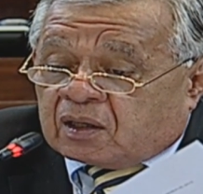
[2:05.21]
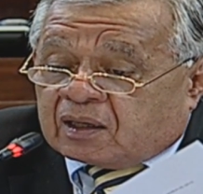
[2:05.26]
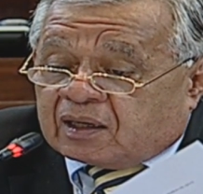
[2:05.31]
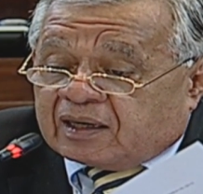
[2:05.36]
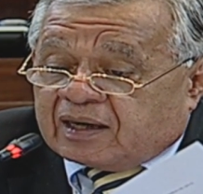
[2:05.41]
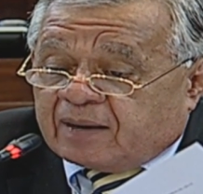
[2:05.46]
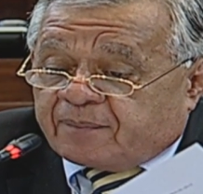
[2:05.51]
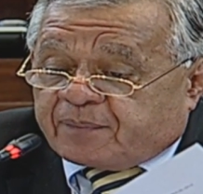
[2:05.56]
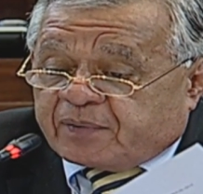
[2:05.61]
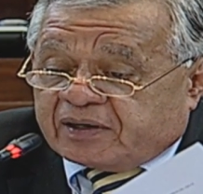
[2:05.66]

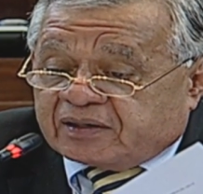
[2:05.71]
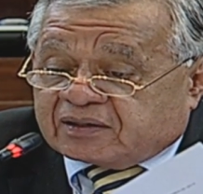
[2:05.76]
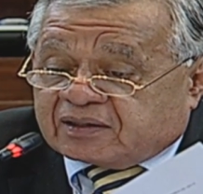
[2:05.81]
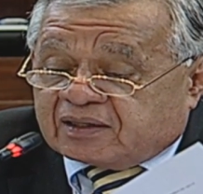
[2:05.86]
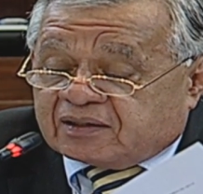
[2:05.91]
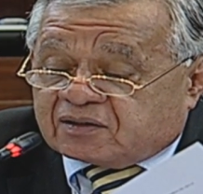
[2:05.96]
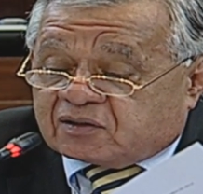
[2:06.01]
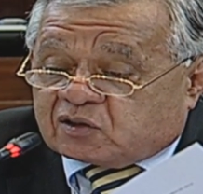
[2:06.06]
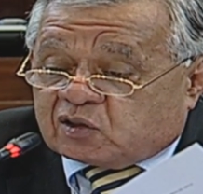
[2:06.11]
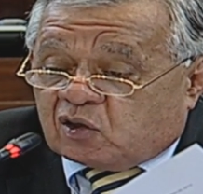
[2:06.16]
la
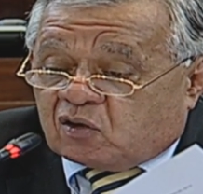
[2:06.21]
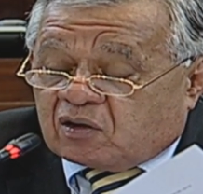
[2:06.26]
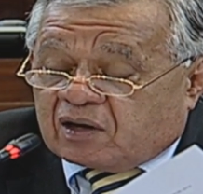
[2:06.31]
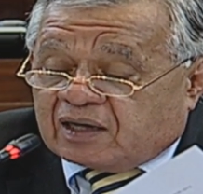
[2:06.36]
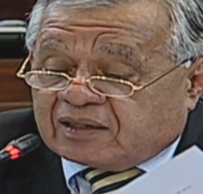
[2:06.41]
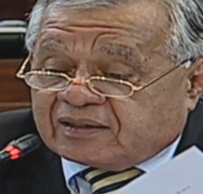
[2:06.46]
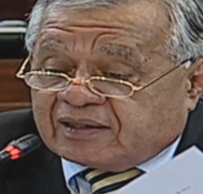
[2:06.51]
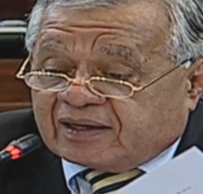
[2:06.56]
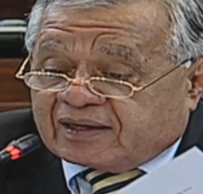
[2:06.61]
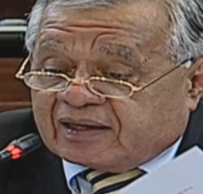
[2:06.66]
pretensión
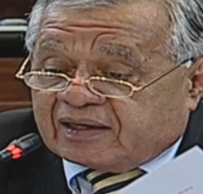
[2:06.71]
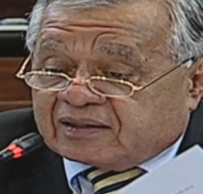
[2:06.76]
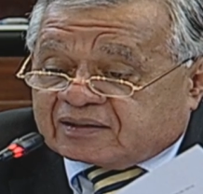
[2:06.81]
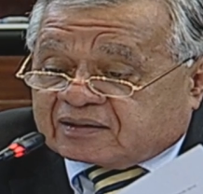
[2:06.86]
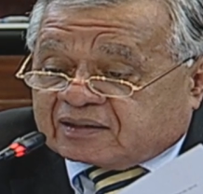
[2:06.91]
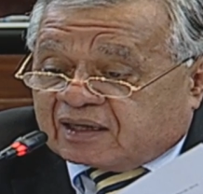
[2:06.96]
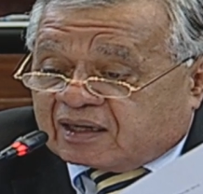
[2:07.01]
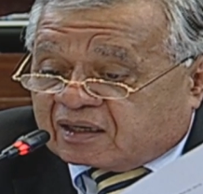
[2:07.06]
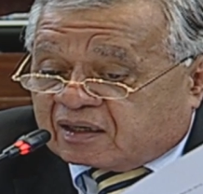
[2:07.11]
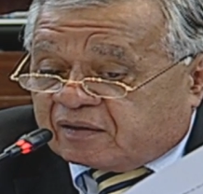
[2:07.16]
al
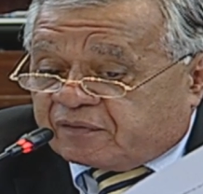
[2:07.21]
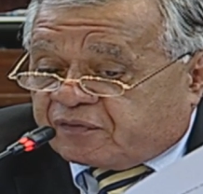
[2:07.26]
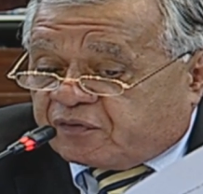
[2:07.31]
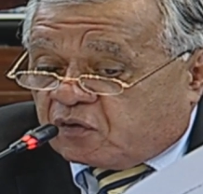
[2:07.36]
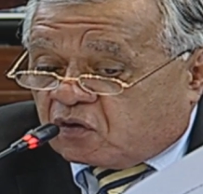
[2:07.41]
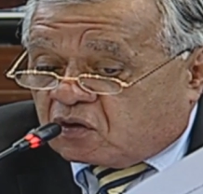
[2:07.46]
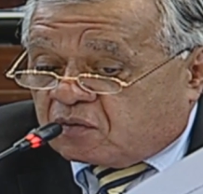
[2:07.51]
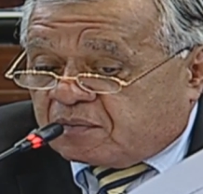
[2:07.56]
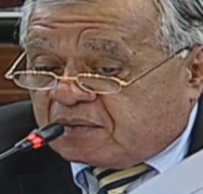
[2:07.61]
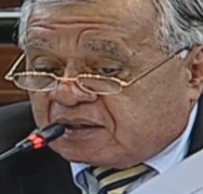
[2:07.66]
decretar
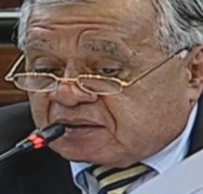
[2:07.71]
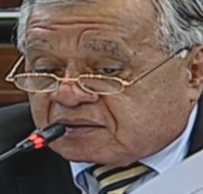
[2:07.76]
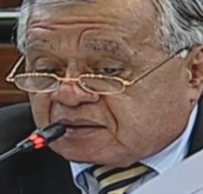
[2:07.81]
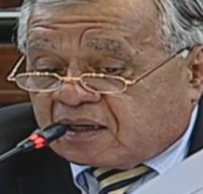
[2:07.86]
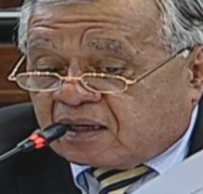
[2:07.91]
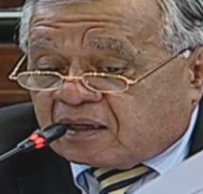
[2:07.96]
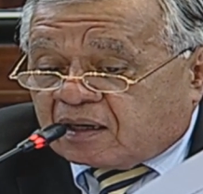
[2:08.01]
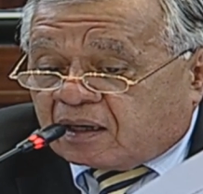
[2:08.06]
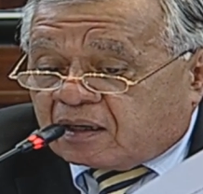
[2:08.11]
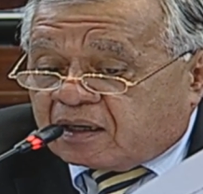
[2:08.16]
reformas
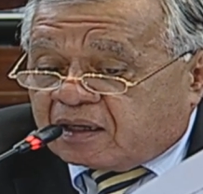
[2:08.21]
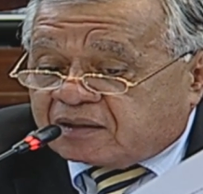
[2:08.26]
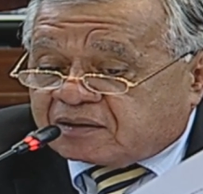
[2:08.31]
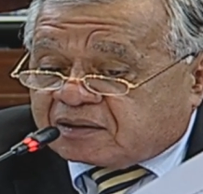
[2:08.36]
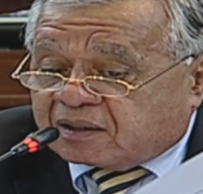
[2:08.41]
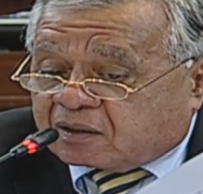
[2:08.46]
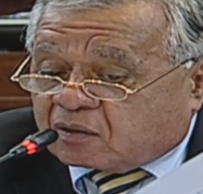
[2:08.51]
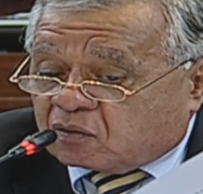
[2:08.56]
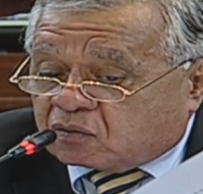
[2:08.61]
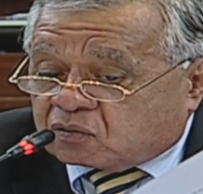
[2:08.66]
a la ley
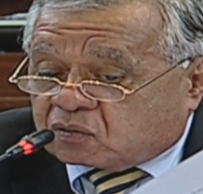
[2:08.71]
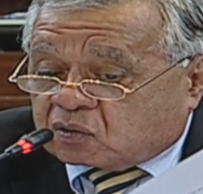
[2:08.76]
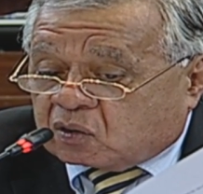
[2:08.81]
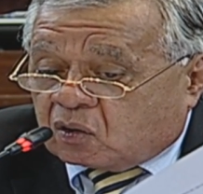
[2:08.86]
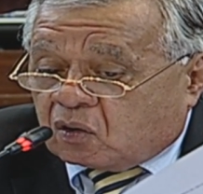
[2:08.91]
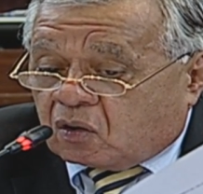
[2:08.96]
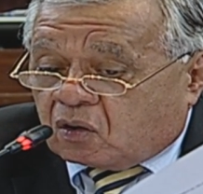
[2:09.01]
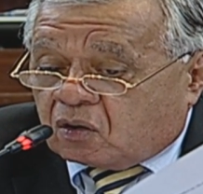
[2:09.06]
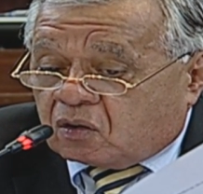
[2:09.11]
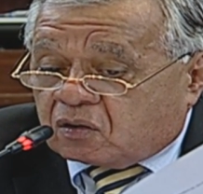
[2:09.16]
de
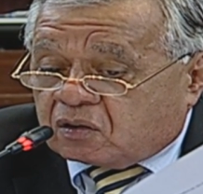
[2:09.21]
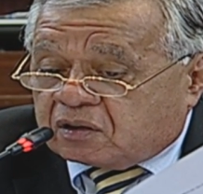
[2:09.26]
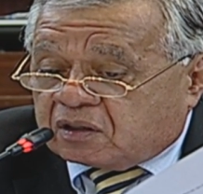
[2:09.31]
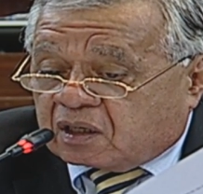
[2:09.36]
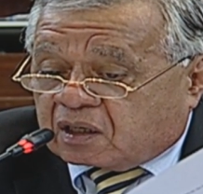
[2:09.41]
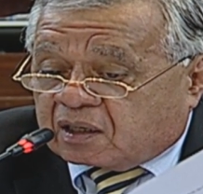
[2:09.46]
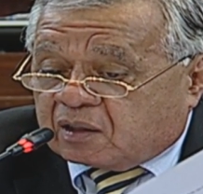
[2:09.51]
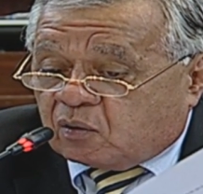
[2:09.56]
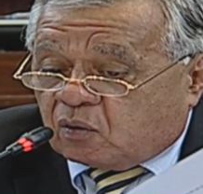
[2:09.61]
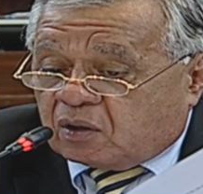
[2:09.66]
control y
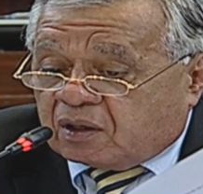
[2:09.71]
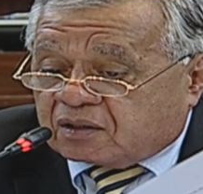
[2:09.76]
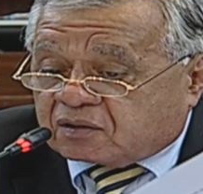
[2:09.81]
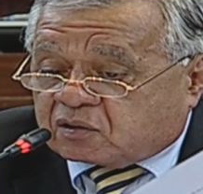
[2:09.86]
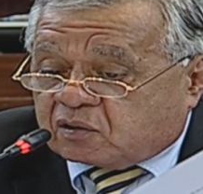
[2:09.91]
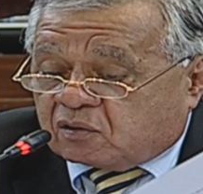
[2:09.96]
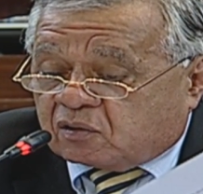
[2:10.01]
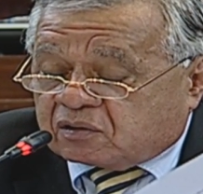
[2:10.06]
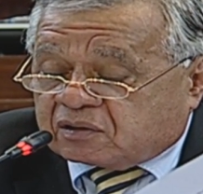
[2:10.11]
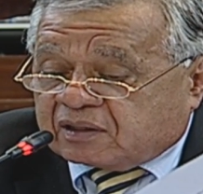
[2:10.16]

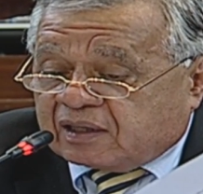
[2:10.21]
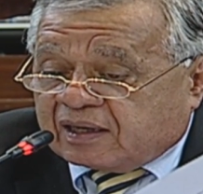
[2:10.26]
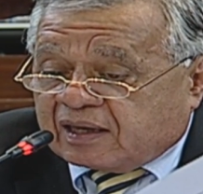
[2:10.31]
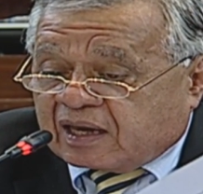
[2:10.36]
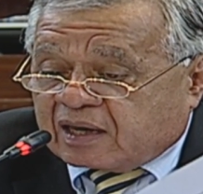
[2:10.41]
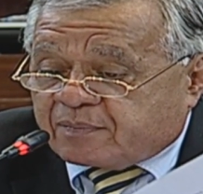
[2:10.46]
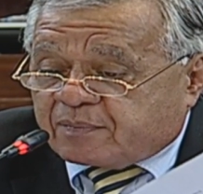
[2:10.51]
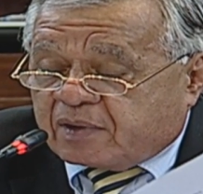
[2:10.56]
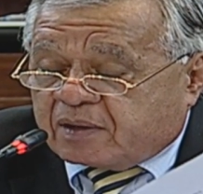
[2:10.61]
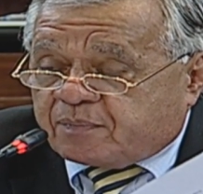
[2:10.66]
regulación de
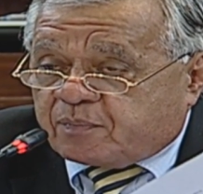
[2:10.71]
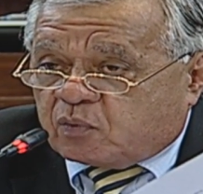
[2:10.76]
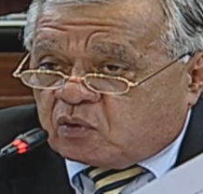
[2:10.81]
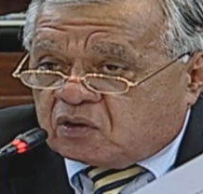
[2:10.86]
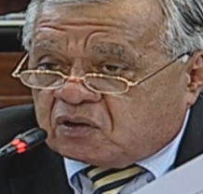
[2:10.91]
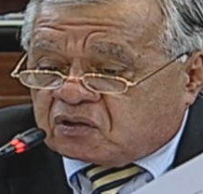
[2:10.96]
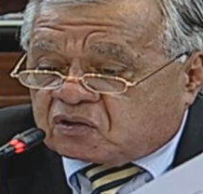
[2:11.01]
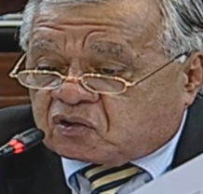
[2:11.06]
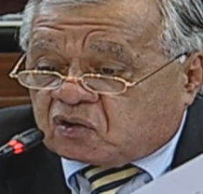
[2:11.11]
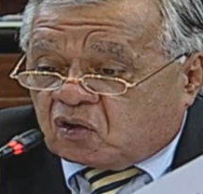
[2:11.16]
armas,
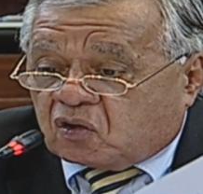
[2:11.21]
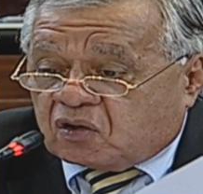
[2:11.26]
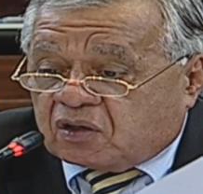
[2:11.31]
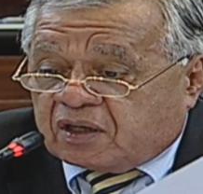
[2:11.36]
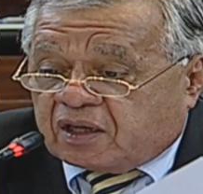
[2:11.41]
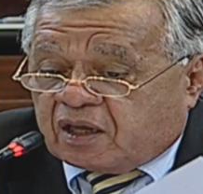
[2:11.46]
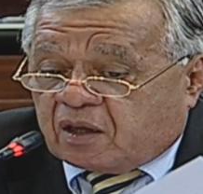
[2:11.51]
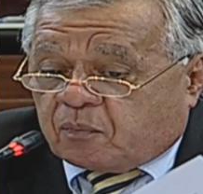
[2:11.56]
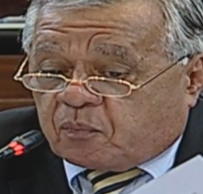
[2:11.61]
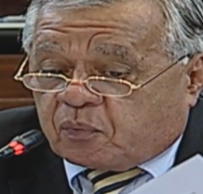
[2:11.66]

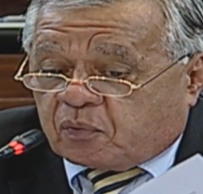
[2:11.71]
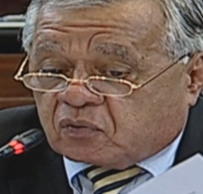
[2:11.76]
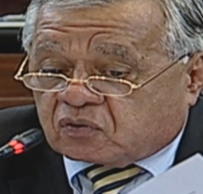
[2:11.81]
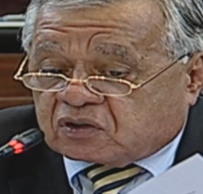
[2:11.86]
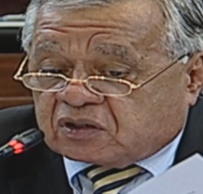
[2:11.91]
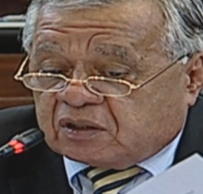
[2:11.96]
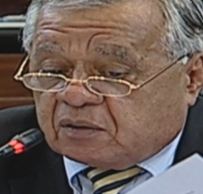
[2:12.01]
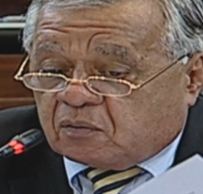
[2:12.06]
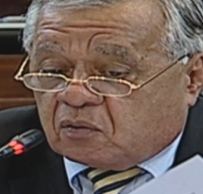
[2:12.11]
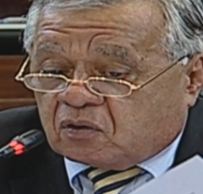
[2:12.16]
municiones,
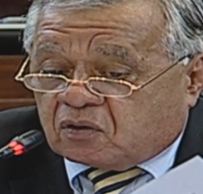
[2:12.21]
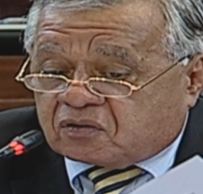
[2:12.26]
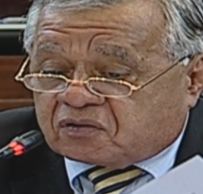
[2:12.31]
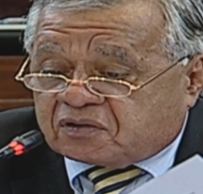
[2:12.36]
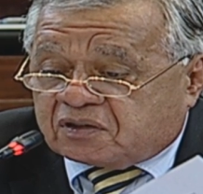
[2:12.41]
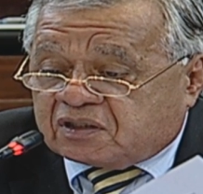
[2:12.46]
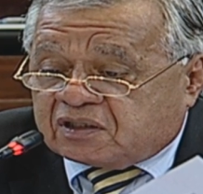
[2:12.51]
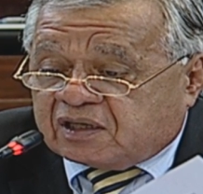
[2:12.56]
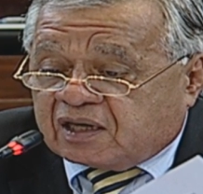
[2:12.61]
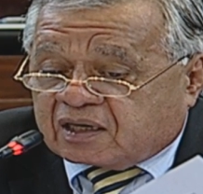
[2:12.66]
explosivos
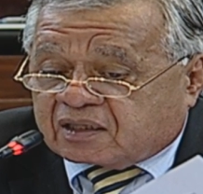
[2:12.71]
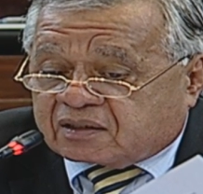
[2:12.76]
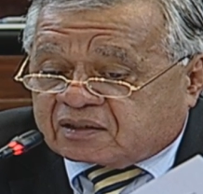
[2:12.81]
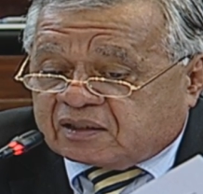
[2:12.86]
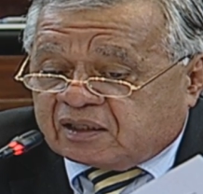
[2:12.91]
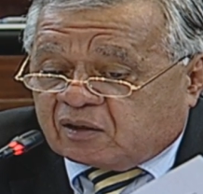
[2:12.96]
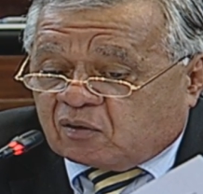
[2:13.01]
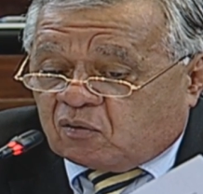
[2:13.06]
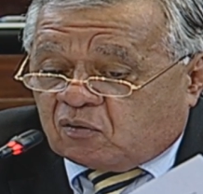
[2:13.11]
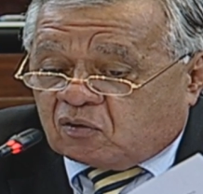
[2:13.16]
y
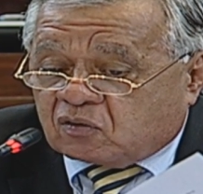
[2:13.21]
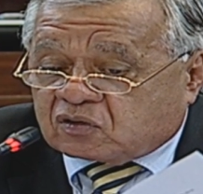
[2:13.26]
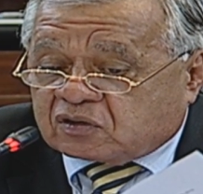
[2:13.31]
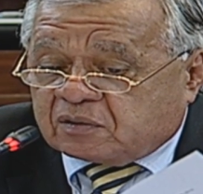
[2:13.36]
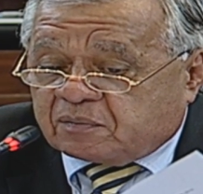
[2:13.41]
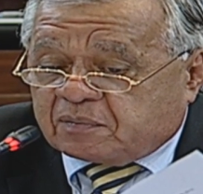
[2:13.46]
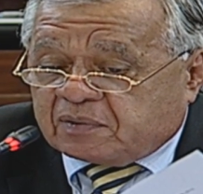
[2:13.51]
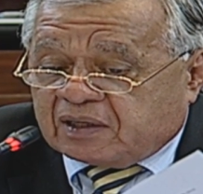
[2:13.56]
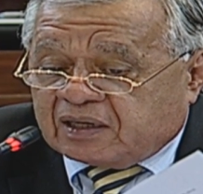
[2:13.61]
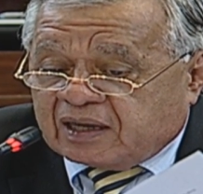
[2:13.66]
artículos
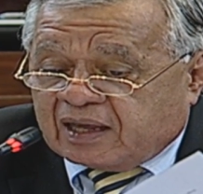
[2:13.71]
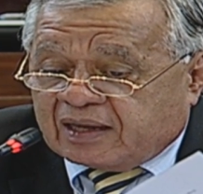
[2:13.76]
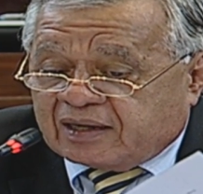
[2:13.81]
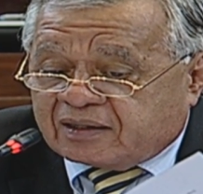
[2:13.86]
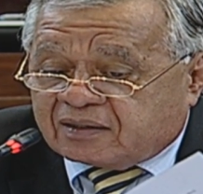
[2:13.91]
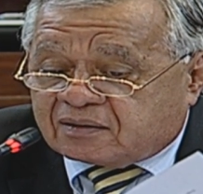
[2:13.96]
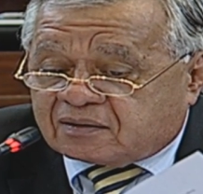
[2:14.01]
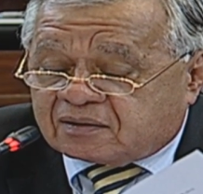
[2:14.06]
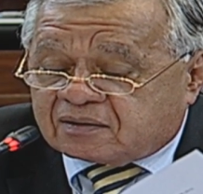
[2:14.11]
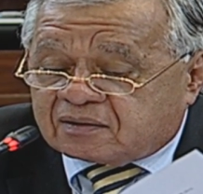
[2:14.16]
similares